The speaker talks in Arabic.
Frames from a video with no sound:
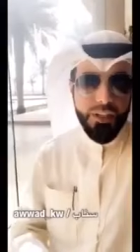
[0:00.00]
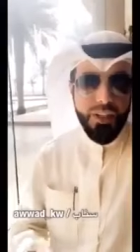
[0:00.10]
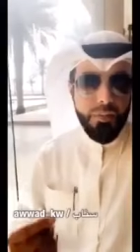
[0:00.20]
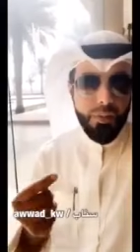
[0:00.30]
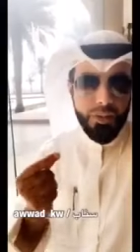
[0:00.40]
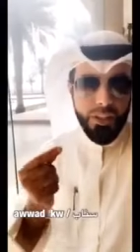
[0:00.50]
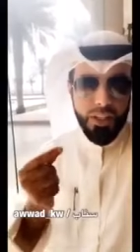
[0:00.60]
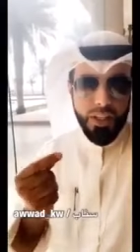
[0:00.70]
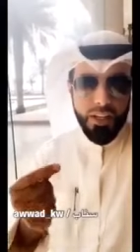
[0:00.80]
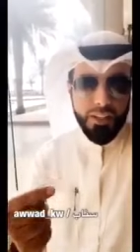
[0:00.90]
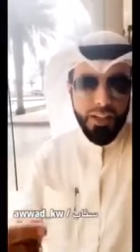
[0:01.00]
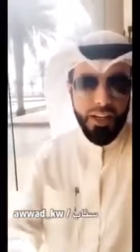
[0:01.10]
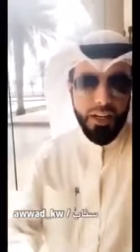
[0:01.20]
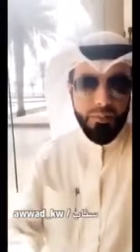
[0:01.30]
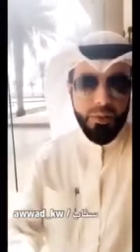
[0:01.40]
نعبد إلهك
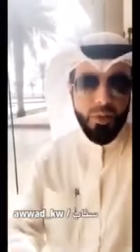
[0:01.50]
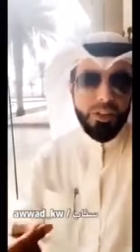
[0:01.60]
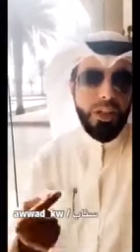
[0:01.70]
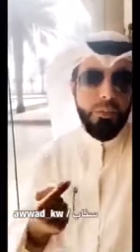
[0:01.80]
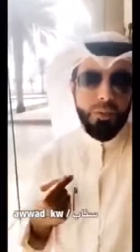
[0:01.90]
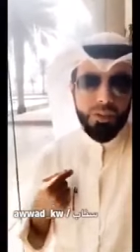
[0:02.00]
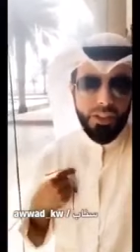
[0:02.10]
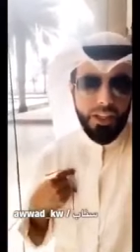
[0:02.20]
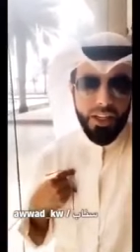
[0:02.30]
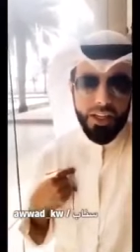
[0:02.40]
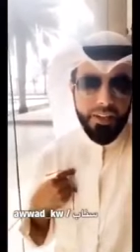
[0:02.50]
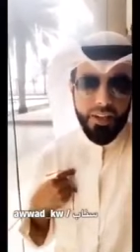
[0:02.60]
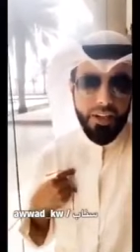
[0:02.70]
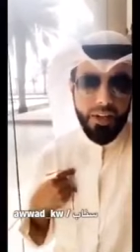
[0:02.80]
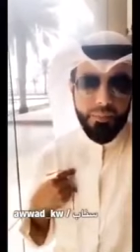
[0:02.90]
عام وتعبد
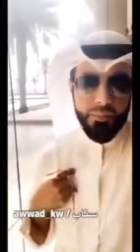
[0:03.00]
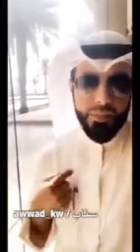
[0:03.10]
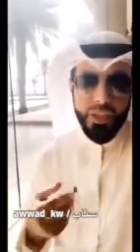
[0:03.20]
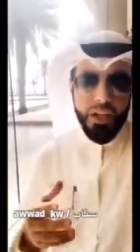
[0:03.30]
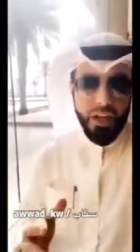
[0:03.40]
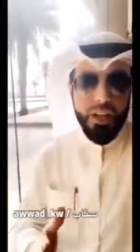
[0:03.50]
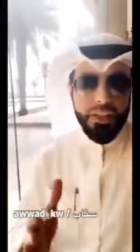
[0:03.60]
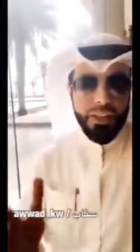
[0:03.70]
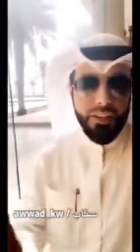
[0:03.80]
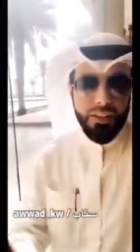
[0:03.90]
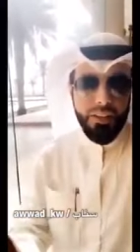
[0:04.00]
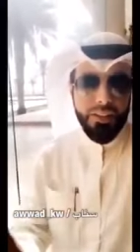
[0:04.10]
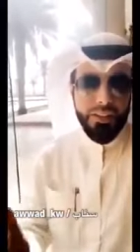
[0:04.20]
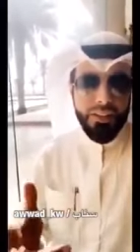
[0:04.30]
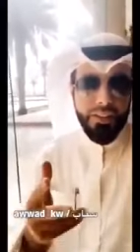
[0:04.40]
إلهنا عام هذا
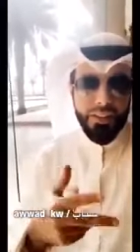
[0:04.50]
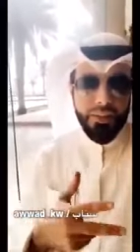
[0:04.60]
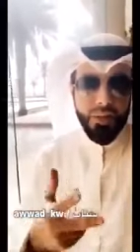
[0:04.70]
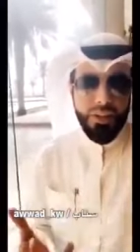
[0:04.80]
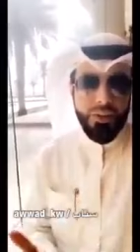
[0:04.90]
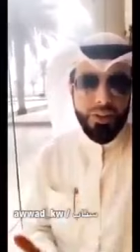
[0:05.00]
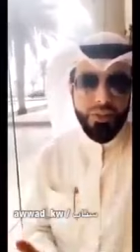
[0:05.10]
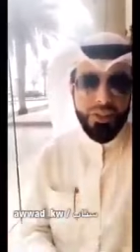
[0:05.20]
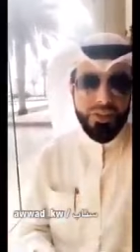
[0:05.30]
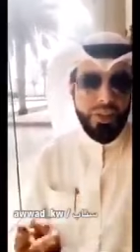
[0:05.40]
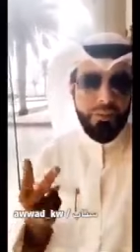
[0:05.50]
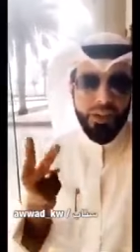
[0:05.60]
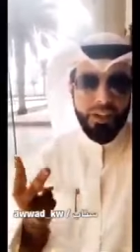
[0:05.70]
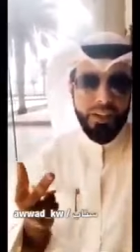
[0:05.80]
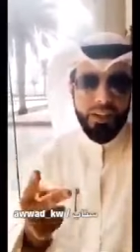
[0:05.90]
تأطير يعني وضع النبي صلى الله عليه وسلم
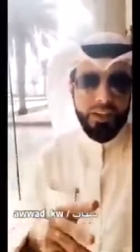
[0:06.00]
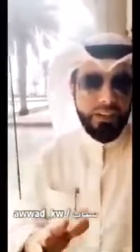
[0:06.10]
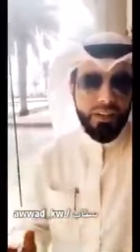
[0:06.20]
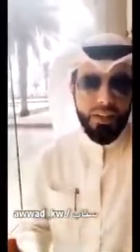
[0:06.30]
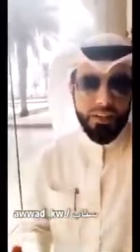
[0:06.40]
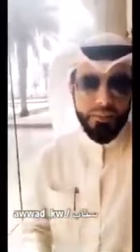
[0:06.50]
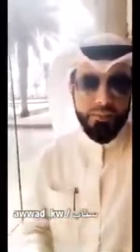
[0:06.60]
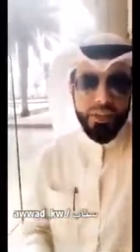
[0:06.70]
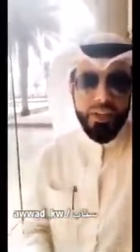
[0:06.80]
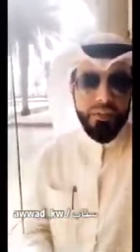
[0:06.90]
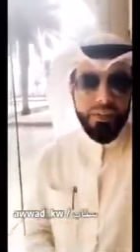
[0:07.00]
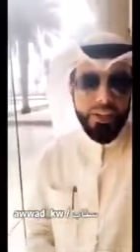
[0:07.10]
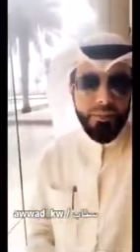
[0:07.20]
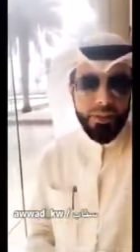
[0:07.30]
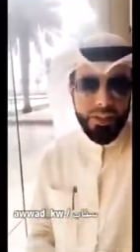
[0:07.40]
بين خيارين اختار
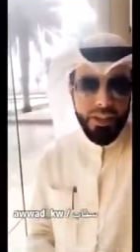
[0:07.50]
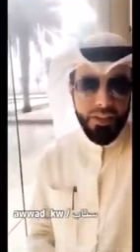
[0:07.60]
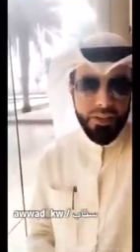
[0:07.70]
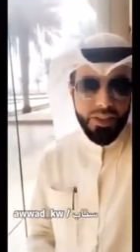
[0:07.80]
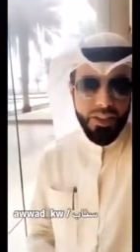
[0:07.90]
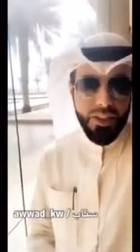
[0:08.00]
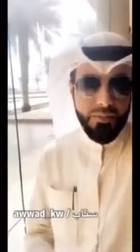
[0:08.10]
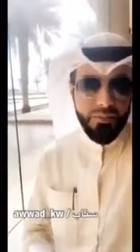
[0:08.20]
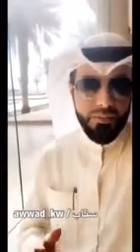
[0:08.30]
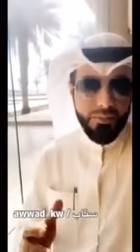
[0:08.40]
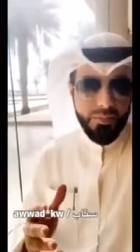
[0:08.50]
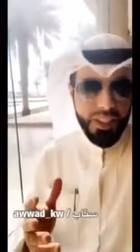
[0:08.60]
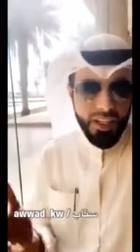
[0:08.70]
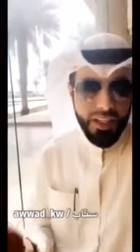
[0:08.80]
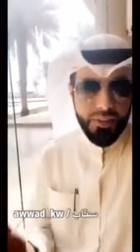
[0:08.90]
فالنبي صلى الله عليه وسلم
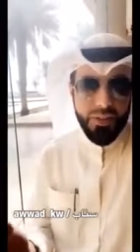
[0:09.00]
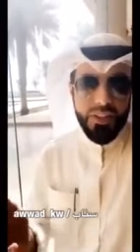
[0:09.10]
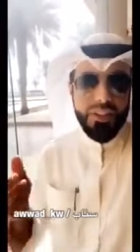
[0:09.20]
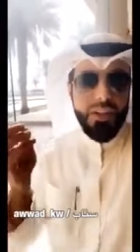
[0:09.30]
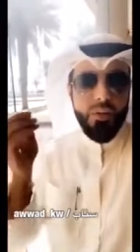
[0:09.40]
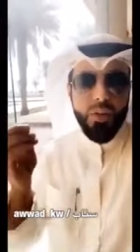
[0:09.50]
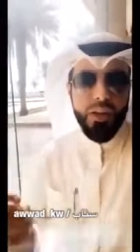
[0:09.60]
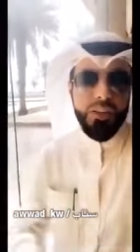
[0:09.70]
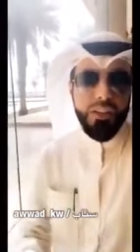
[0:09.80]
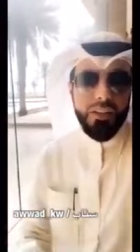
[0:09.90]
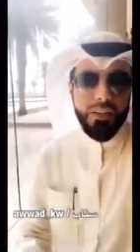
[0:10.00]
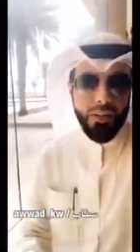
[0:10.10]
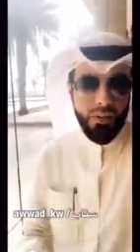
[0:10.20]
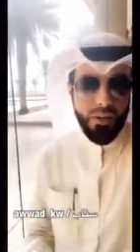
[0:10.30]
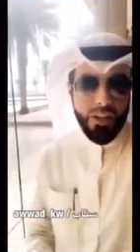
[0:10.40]
سكت فنزل الوحي
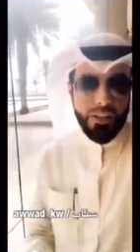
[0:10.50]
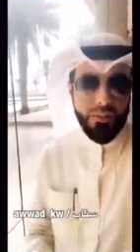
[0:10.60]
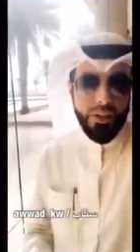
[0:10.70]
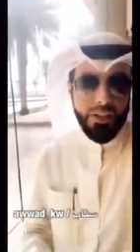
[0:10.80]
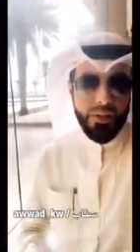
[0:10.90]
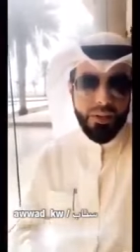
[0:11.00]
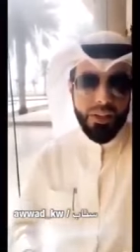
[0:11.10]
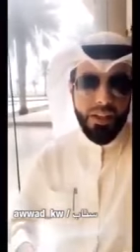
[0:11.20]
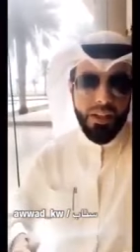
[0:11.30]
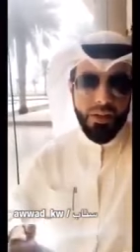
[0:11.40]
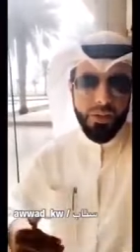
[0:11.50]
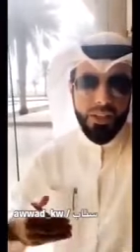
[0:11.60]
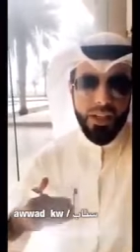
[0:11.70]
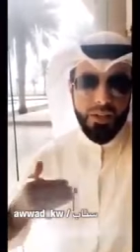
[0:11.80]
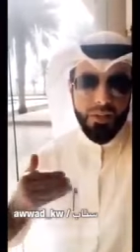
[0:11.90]
يقول الله تبارك وتعالى قل
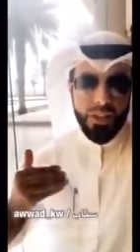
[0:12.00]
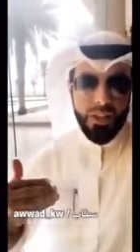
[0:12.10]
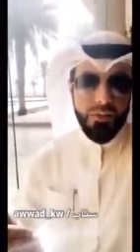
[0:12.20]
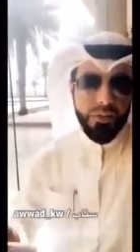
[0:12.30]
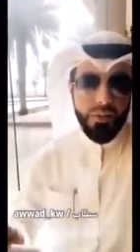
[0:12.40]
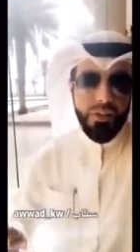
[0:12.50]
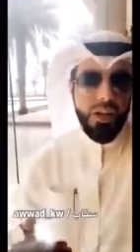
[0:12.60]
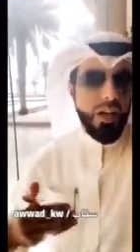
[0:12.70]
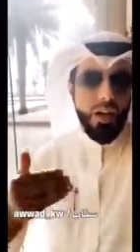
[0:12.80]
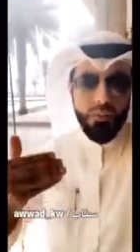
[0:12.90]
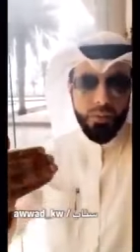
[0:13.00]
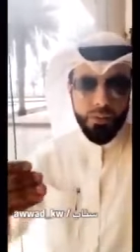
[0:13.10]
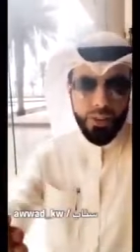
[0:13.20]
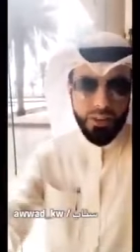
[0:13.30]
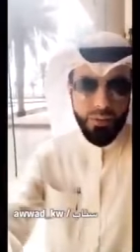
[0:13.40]
يا أيها الكافرون لا أعبد
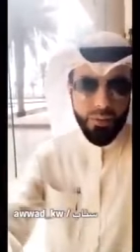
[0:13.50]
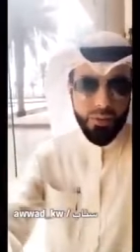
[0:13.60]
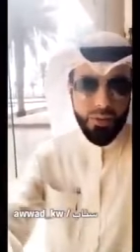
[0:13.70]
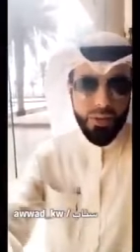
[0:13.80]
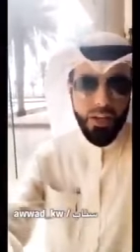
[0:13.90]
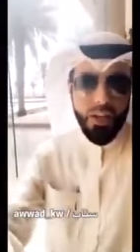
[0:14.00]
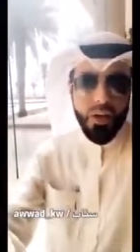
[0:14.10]
ما تعبدون